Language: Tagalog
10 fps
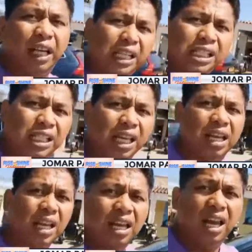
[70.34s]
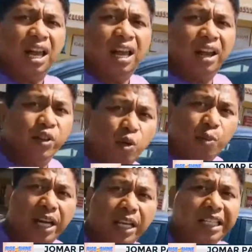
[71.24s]
degrees.
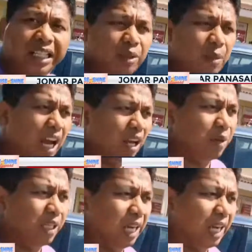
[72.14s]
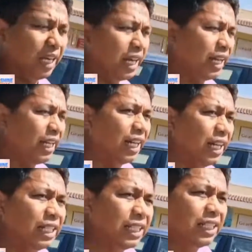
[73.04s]
At sobrang init mga kaibigan
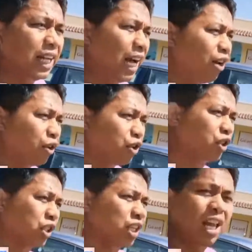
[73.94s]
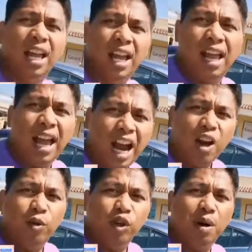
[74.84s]
ay uh, halos
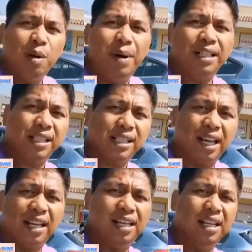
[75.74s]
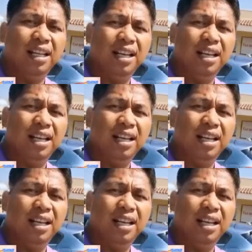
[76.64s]
ayaw mo lumabas.